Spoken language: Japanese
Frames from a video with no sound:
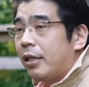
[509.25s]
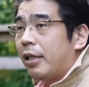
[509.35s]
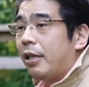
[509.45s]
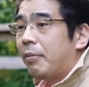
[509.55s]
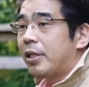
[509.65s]

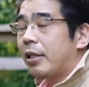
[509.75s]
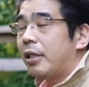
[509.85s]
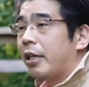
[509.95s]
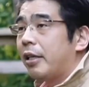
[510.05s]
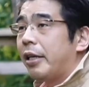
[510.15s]
えまあ、さっき
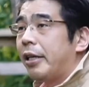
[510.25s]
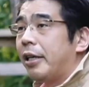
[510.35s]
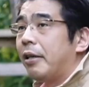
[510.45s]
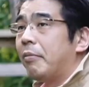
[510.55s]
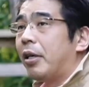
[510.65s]
ね、
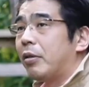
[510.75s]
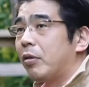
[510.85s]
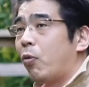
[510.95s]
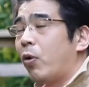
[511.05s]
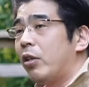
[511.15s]
えまあ、
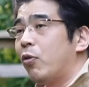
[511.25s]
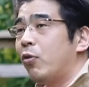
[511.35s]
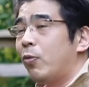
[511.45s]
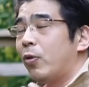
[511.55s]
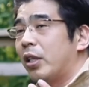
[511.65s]
他に大
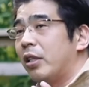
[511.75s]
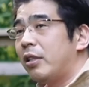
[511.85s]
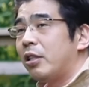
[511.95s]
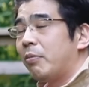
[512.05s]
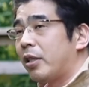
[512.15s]
物ができ
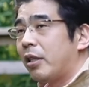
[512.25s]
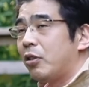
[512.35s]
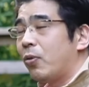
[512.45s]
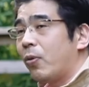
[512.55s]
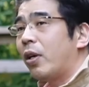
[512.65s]
てしまった
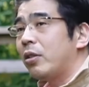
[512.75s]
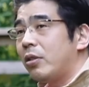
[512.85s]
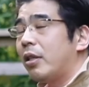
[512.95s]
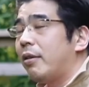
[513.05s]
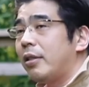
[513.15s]
状況環
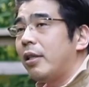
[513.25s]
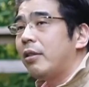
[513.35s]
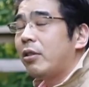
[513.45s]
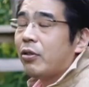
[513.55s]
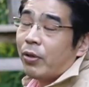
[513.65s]
境が変わってい
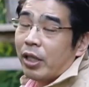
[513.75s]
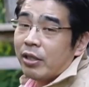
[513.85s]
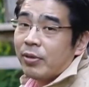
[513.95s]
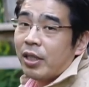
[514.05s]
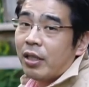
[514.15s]
くっていうお
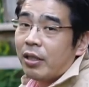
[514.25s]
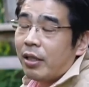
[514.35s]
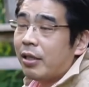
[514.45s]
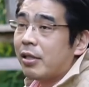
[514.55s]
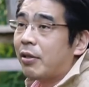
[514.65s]
話も差し上げ
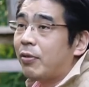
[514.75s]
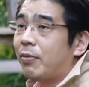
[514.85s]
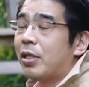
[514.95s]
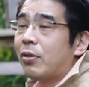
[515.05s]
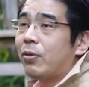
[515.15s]
たんですけど、
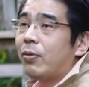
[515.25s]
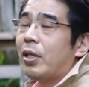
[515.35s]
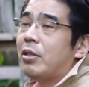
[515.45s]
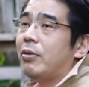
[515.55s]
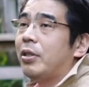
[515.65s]
まあ、それと
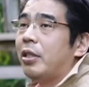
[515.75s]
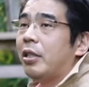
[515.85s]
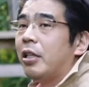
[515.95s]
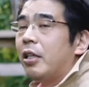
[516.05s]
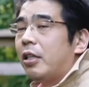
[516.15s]
同じように